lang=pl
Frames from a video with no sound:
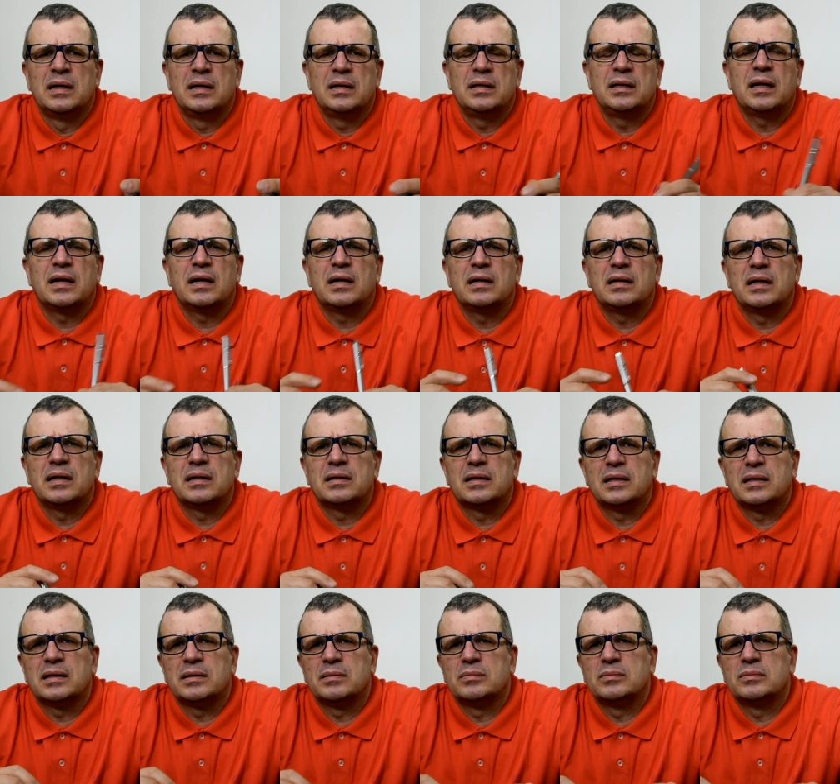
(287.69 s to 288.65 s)
I nagle
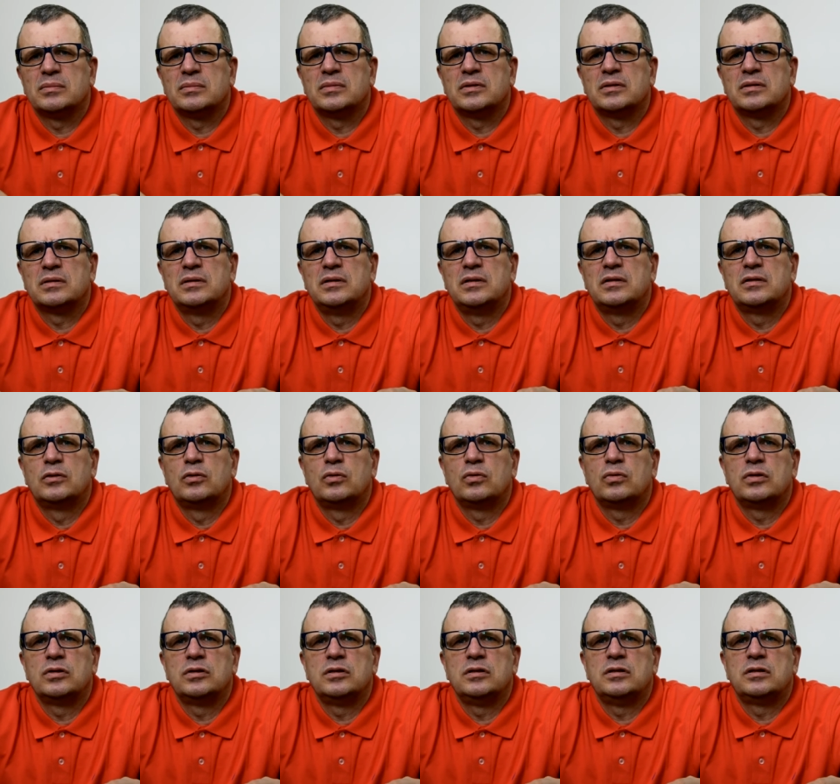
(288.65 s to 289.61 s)
tam z ni
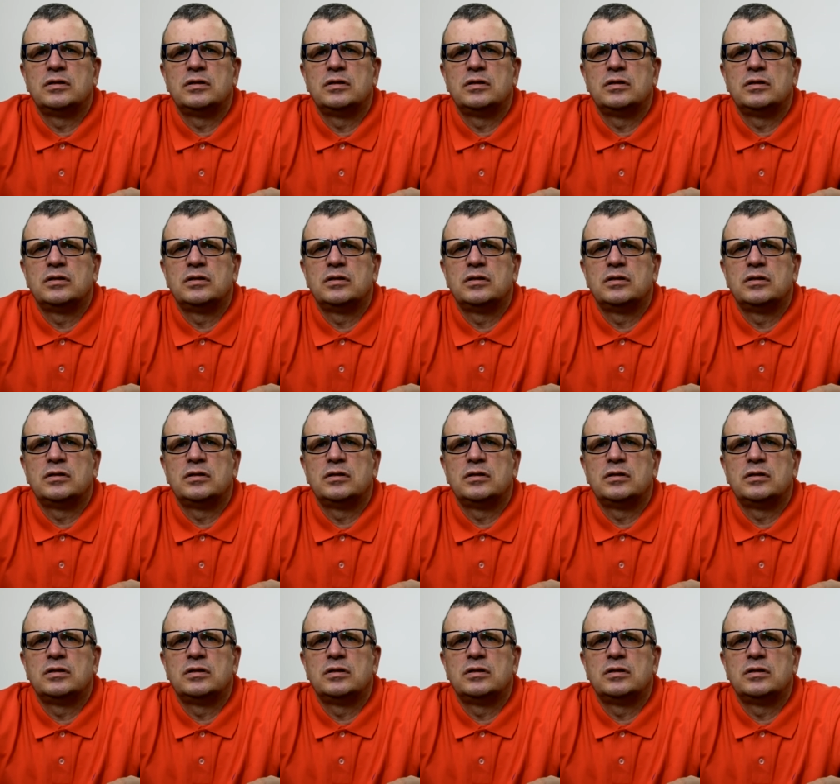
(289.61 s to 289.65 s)
gruchy